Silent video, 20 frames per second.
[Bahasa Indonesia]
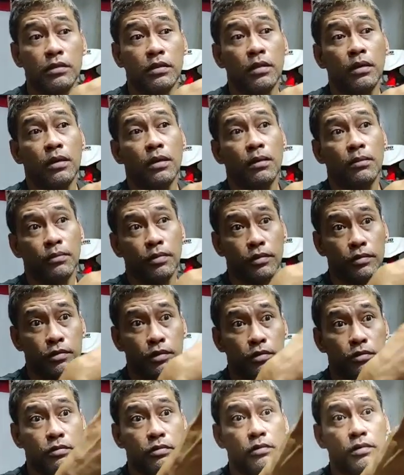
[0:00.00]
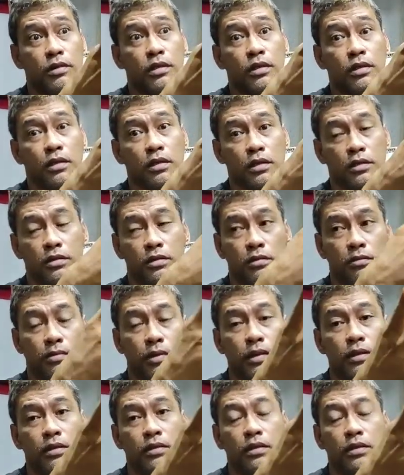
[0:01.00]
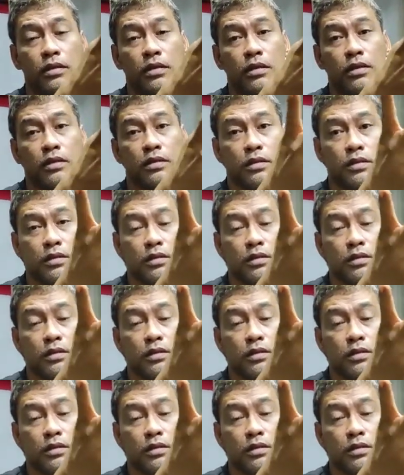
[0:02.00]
Hmm. Browsing Google, rajin baca,